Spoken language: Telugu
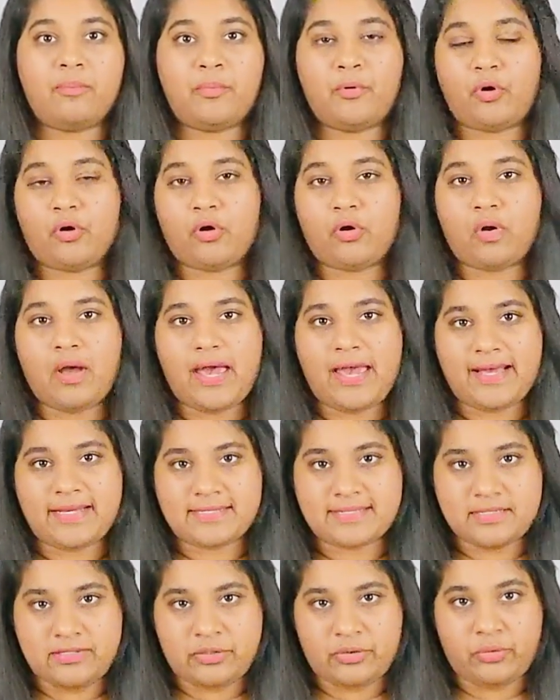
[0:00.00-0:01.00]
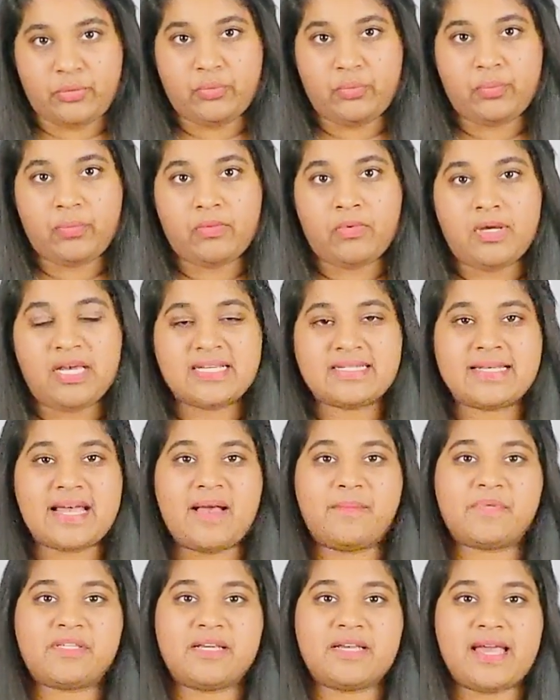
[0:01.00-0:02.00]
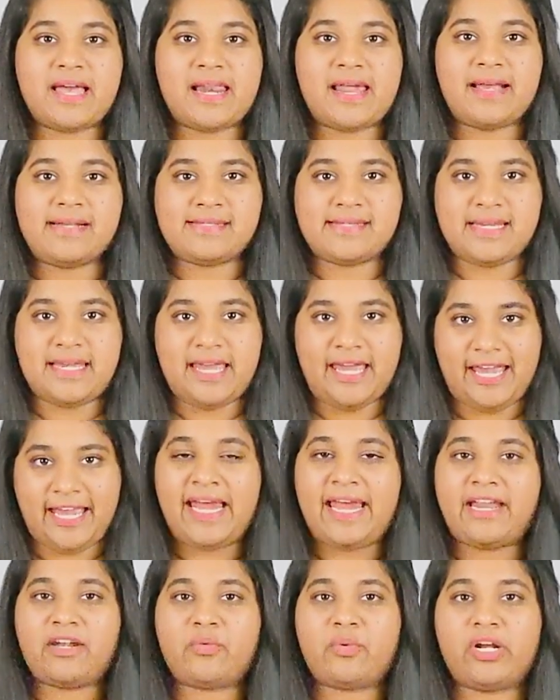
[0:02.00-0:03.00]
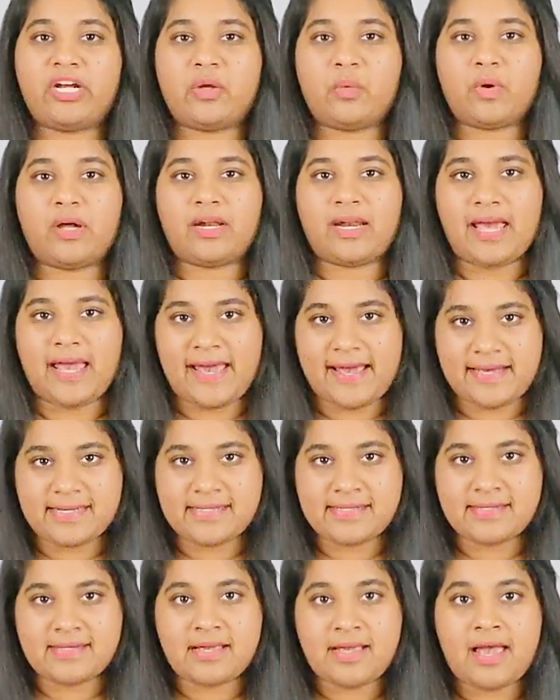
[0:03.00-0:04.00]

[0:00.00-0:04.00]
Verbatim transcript: పోకో ఎక్స్ టూ శాంసంగ్ గెలాక్సీ ఏ ట్వంటీ వన్ ఎస్